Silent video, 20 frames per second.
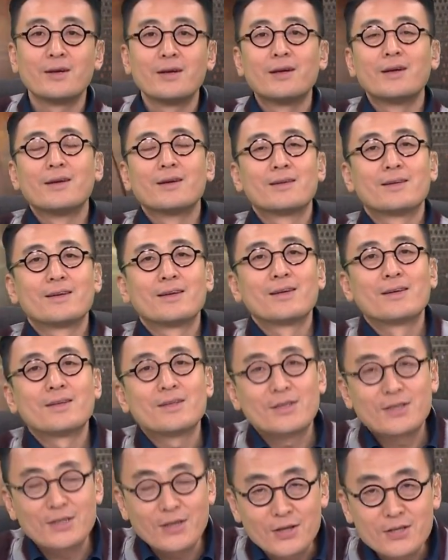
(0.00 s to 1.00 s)
锵锵三
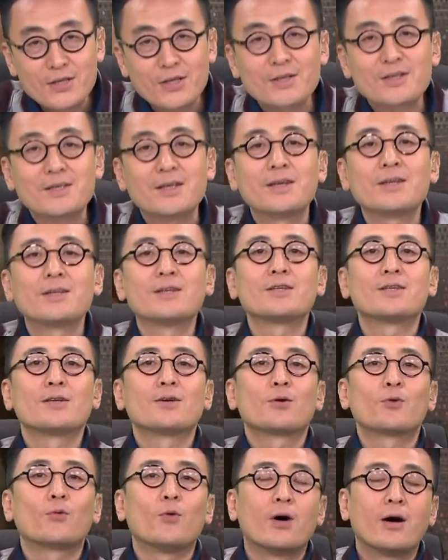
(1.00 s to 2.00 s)
人行，广告
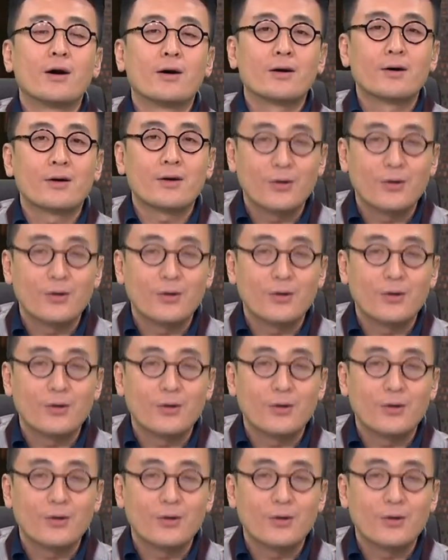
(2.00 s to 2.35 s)
之后见。